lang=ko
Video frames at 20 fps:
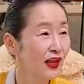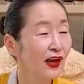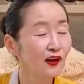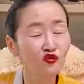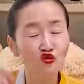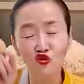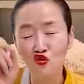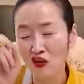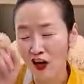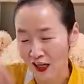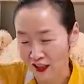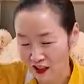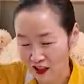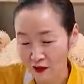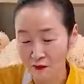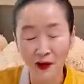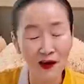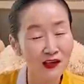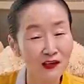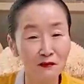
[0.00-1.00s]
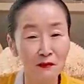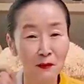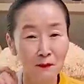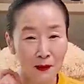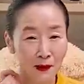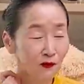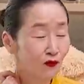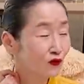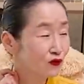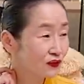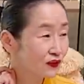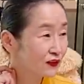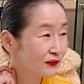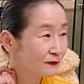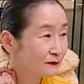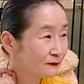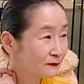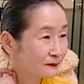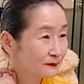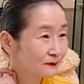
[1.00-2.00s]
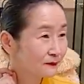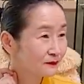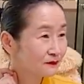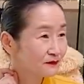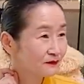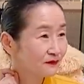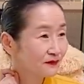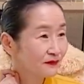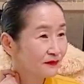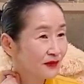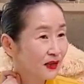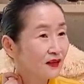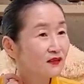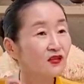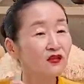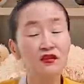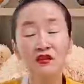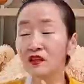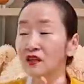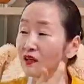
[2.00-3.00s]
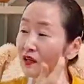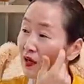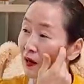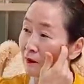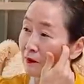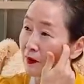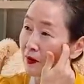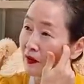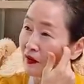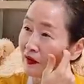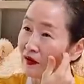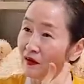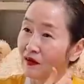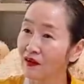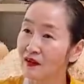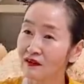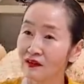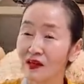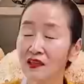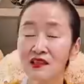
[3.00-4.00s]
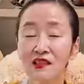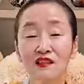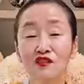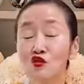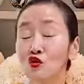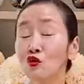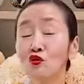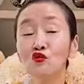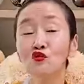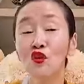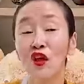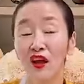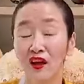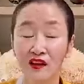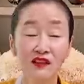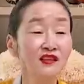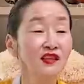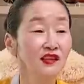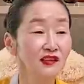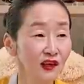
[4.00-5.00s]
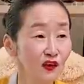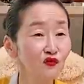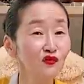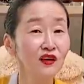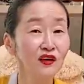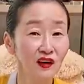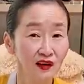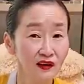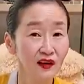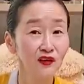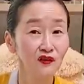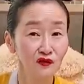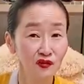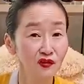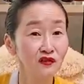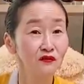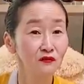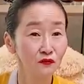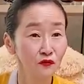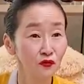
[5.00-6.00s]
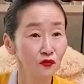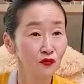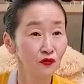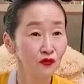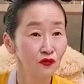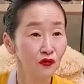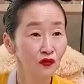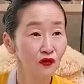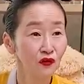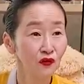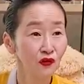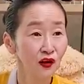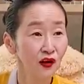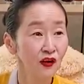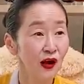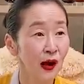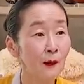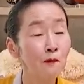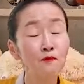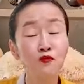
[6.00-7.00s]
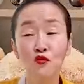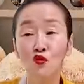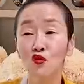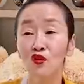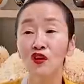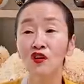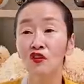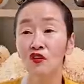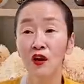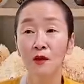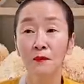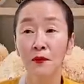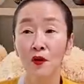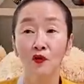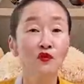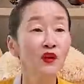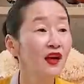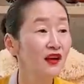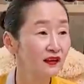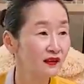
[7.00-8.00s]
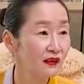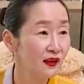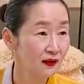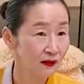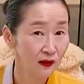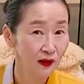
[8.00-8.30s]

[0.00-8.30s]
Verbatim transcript: 내가 준 가치만큼만 받거든. 그래서 그림값이 사실은 저는 되게 싸다고 생각해요. 지금도. 앞으로 일어날 변화에